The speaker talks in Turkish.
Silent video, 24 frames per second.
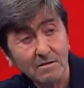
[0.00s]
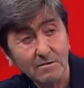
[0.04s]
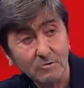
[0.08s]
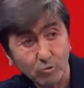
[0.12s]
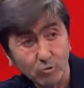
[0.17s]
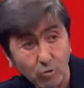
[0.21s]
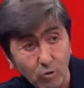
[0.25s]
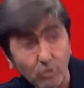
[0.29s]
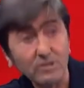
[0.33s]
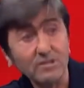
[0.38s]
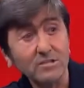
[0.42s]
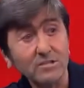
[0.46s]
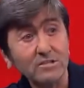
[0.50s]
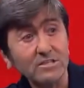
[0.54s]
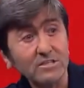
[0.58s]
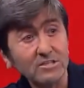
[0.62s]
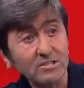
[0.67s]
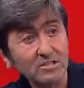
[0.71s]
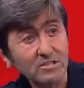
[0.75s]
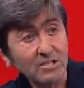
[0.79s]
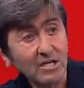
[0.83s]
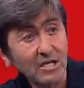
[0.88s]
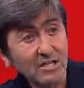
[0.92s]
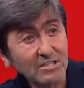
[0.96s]
çok iyi
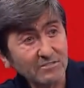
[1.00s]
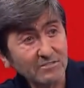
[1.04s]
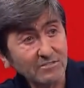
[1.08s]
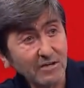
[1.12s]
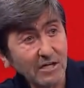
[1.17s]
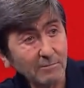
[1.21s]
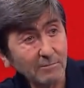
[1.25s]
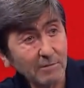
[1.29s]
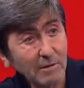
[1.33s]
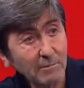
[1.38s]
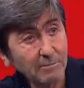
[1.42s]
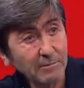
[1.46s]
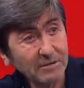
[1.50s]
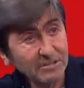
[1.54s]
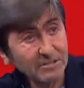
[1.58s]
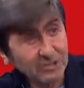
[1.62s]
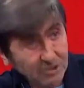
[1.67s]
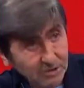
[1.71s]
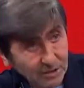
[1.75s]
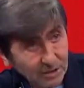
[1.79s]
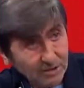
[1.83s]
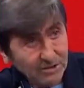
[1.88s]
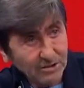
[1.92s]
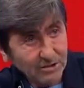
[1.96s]
transfer yapan
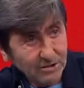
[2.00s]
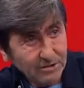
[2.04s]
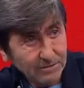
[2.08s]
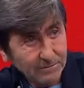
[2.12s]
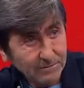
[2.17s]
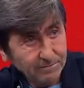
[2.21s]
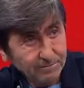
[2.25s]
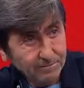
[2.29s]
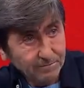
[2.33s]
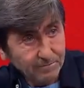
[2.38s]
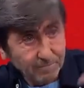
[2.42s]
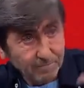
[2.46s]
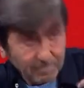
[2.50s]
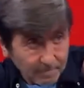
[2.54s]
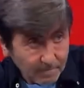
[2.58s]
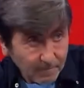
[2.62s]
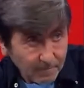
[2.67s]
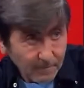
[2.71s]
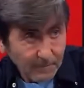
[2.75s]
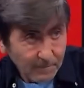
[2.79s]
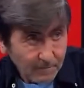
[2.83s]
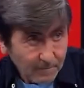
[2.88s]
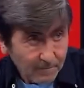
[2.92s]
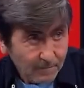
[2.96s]
Beşiktaş
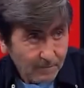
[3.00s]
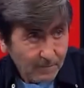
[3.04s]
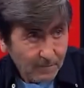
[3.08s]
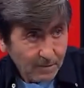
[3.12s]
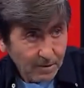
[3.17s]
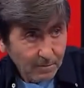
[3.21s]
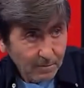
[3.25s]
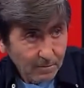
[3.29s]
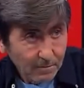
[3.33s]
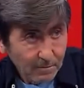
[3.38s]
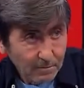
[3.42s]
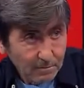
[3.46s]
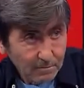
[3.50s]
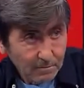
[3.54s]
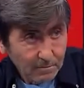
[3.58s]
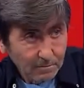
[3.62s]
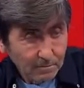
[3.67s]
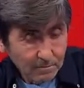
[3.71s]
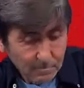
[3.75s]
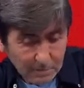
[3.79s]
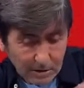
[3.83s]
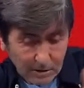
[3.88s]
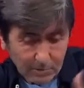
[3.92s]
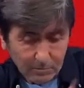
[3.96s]
geçer.
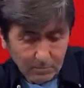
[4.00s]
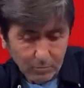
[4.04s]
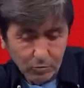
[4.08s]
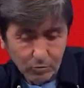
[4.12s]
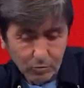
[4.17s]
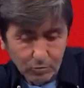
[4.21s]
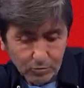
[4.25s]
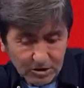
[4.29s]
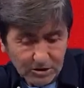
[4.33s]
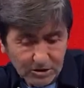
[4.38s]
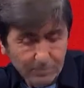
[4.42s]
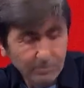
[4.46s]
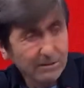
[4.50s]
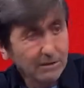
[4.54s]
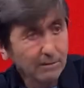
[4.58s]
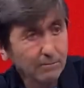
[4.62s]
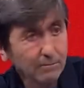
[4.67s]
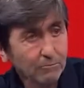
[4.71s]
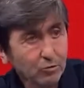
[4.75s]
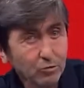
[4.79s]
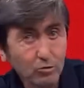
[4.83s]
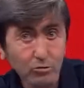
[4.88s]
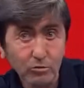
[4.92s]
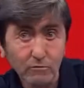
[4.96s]
Bu, evet. Şimdi
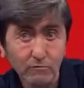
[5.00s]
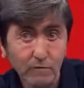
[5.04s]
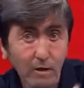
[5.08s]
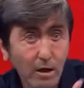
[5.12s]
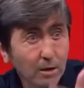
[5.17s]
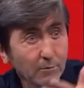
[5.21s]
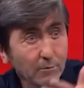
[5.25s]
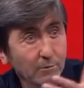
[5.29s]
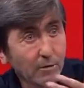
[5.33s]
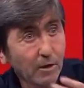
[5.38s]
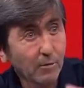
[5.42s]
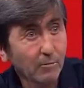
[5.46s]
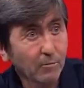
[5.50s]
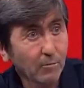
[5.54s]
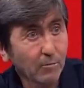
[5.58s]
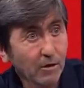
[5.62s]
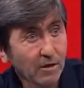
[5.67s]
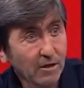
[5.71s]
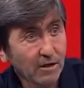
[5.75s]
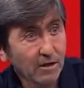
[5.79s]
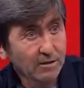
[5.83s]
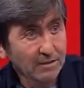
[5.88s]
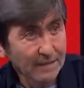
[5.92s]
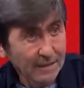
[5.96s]
yapmış olsak vay be Abu
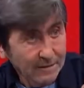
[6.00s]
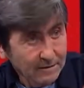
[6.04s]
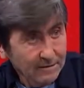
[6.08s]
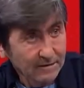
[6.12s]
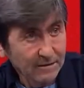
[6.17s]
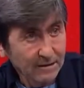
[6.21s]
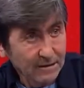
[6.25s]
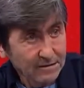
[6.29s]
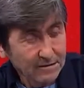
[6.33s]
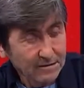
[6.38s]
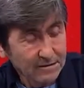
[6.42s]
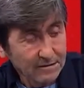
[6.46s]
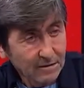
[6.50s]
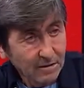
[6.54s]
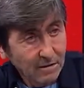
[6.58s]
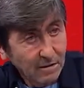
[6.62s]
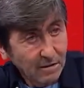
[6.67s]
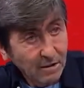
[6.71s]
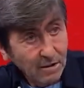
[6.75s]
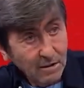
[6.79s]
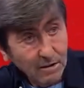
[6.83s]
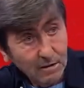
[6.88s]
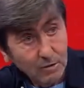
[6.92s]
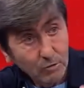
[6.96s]
Bakar geldi deriz.
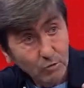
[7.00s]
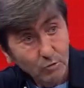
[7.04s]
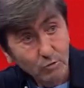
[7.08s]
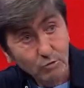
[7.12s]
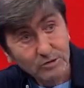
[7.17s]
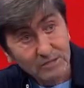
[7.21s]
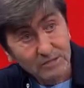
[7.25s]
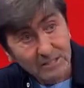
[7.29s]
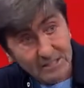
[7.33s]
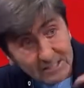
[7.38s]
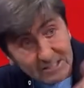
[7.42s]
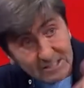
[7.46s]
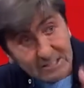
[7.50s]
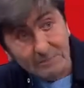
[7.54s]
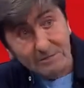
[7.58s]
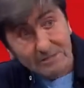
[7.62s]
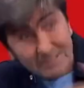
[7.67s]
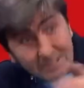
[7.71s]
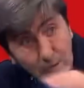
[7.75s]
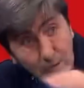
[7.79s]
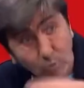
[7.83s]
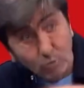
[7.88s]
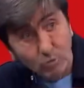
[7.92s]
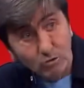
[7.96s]
Üzerine şimdi
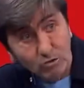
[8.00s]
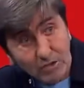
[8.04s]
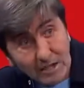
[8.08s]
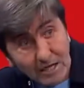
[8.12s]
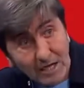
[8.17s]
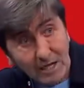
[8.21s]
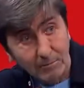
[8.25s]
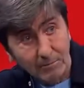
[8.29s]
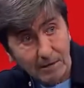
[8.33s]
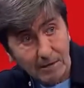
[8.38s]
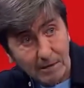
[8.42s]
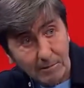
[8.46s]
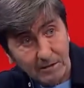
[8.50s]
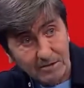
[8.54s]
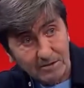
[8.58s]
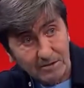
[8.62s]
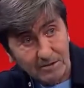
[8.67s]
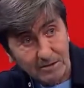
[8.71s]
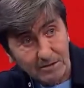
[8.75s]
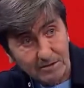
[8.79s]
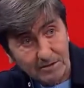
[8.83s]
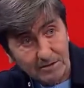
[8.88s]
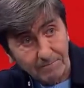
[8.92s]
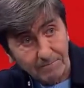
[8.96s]
yine oyuncular almaya
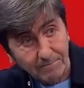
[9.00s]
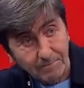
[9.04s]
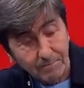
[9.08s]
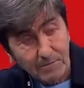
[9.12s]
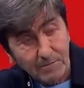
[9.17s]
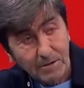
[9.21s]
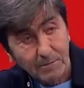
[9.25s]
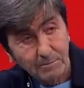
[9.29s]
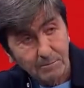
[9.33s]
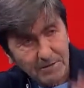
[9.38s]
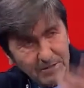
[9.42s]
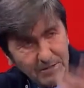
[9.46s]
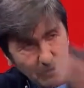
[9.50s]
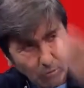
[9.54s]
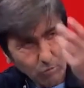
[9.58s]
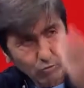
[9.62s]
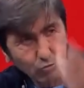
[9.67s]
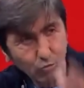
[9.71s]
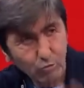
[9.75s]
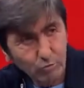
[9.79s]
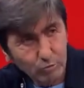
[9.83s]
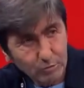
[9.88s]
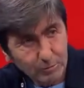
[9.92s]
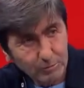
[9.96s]
başladı. Evet. Bir de
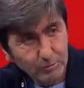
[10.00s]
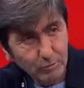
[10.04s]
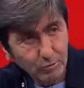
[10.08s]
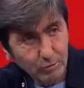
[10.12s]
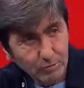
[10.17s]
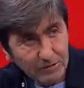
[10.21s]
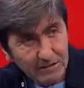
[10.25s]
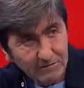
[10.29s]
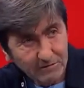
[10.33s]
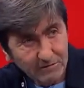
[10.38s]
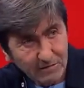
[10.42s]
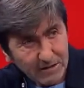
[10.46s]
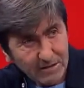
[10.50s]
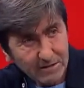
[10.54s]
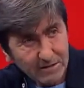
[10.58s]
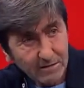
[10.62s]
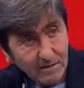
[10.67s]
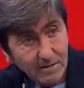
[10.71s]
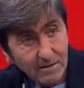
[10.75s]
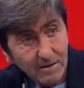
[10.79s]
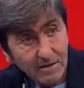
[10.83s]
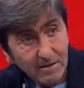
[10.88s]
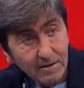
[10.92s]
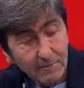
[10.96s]
oturmuş bir düzeni var.
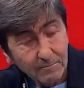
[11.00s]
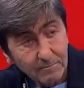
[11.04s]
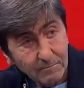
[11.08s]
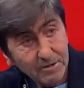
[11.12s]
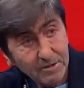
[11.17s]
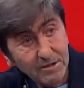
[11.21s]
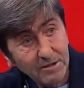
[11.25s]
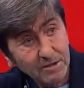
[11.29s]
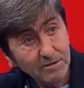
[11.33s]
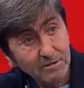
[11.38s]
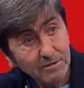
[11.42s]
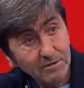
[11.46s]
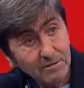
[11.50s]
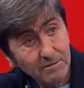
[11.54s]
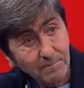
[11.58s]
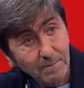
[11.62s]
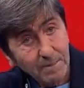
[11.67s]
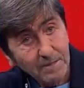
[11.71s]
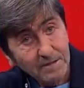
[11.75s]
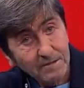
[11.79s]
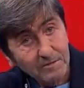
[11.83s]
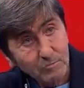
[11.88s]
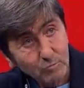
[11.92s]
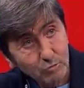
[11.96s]
Bir de
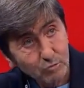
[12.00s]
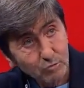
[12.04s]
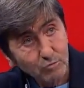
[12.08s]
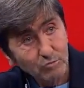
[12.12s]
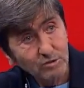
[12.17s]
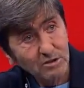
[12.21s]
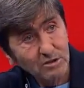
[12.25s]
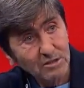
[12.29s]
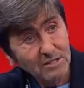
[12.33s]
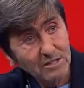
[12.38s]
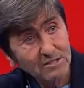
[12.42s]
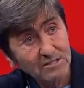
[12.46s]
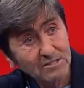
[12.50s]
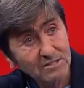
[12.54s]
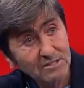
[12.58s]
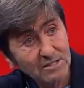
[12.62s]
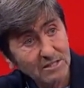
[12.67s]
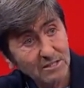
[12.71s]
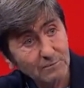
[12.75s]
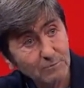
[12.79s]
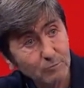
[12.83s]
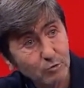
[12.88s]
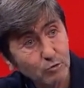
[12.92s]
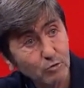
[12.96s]
uzun yıllardır
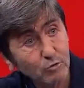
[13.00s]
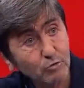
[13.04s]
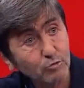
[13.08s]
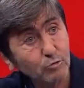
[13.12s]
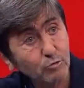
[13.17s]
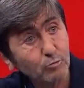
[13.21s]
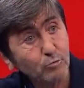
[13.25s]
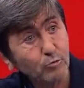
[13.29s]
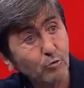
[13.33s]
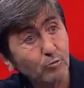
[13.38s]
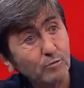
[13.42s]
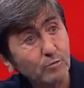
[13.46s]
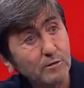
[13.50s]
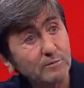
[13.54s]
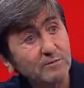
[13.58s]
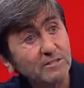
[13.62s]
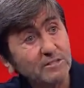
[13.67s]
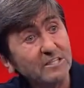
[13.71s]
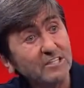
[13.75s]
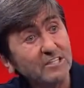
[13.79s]
zaten bir coşku problemi de